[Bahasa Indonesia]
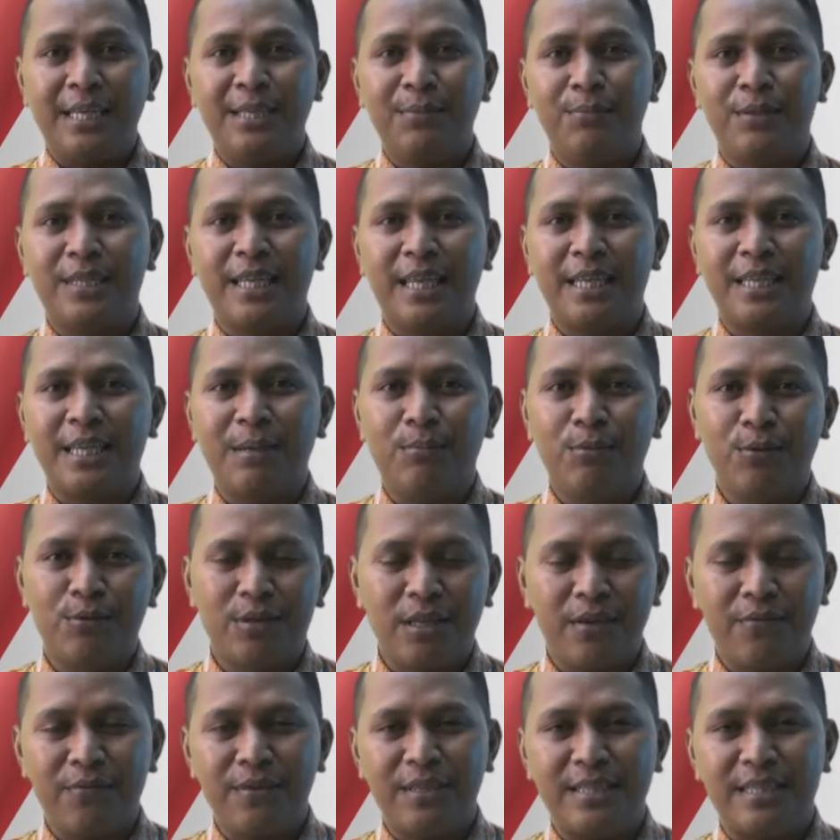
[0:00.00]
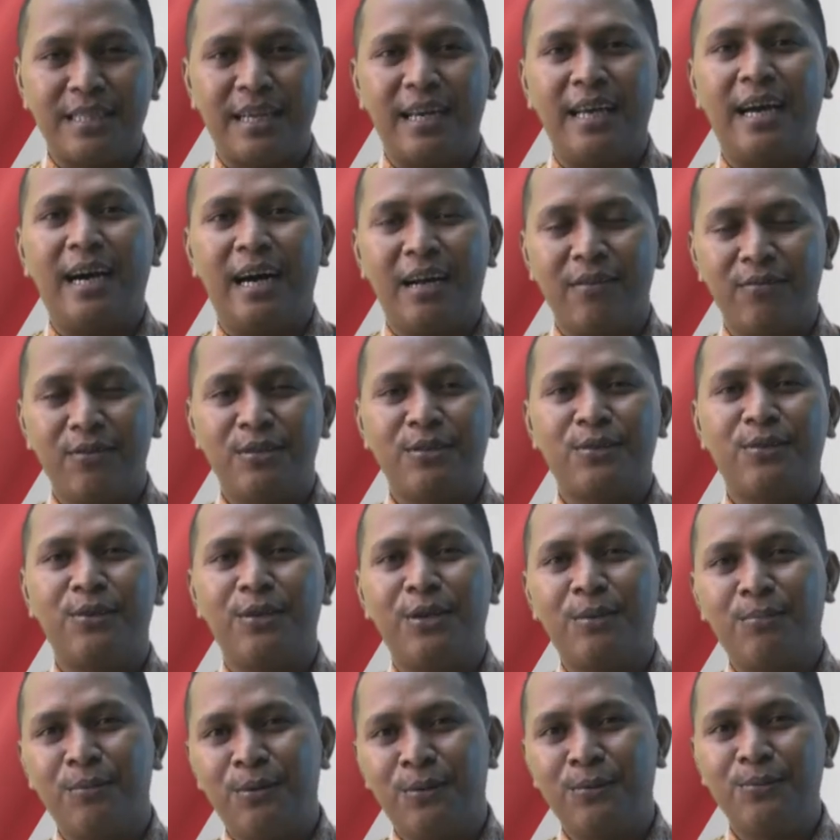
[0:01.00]
Demikian Kemlu TV, saya Alphonse
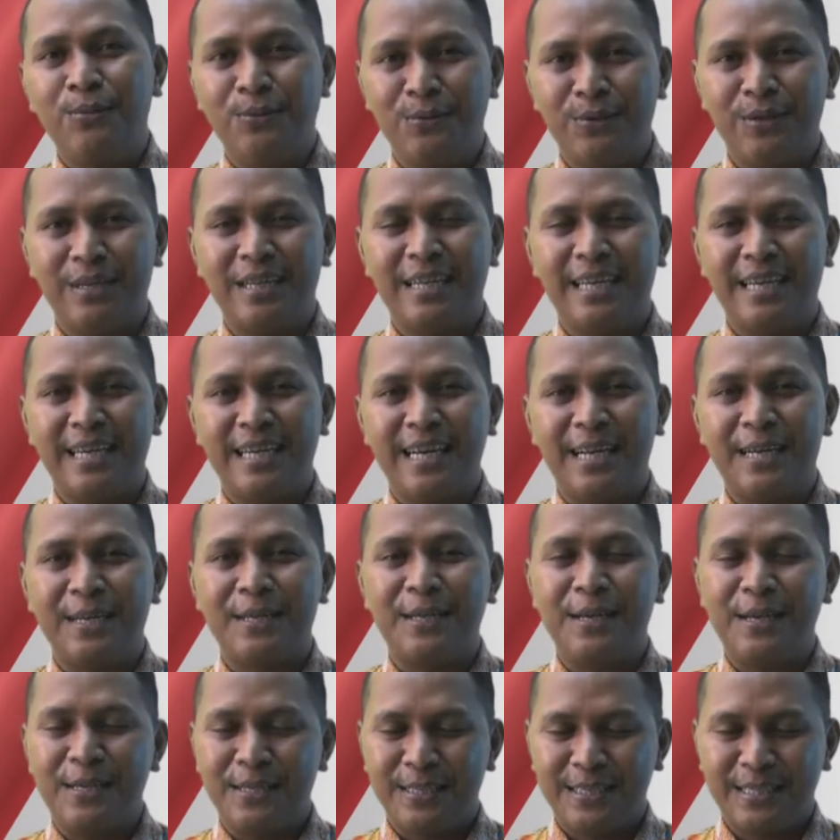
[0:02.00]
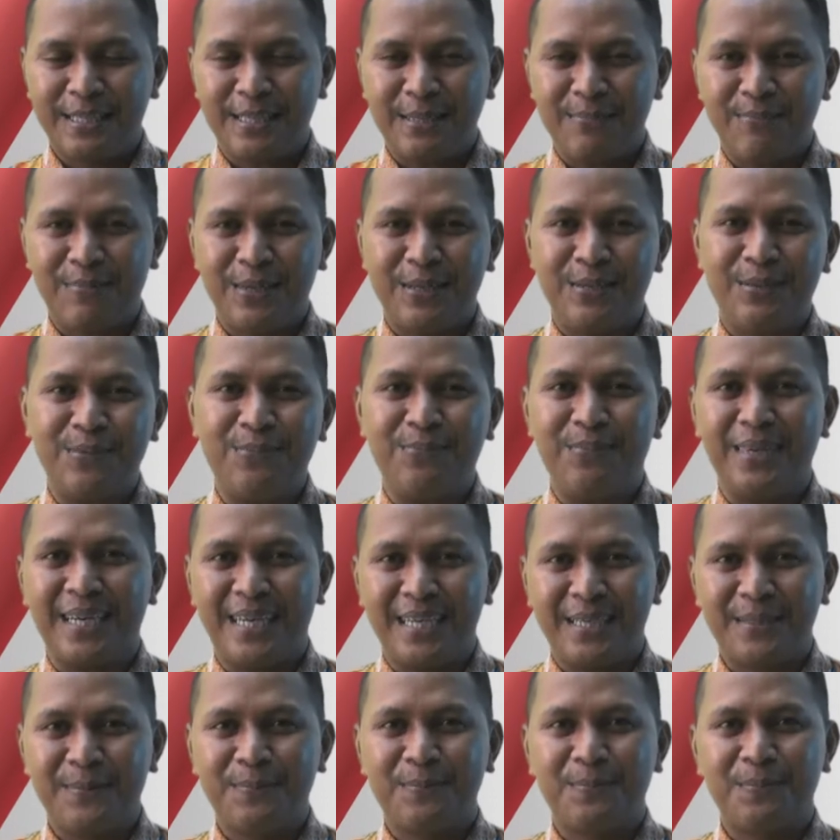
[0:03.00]
Royer mohon undur diri dan sampai
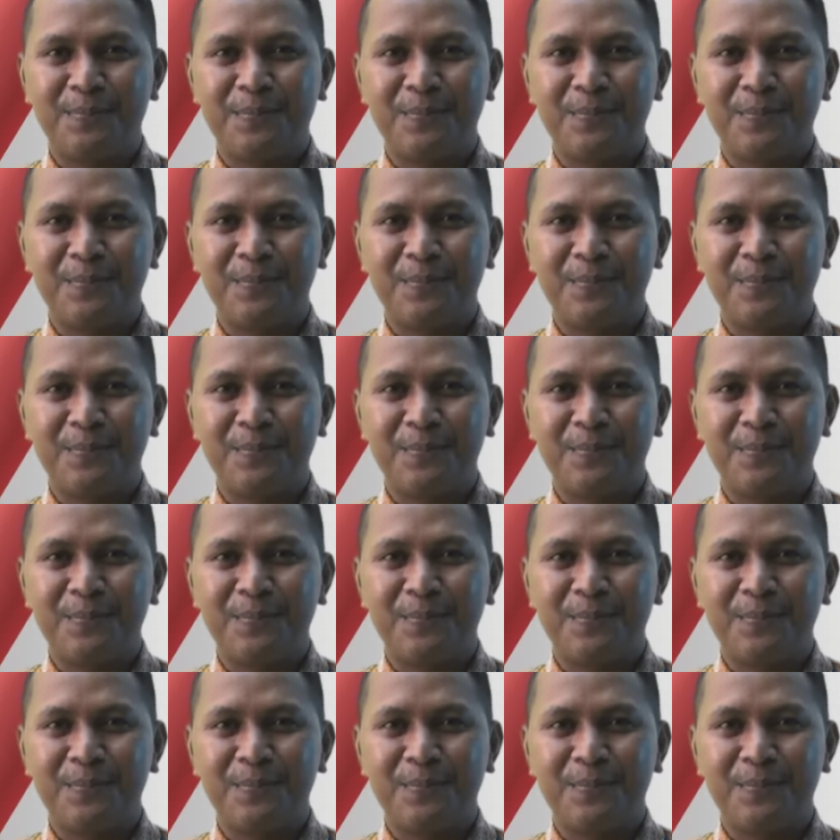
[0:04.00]
jumpa.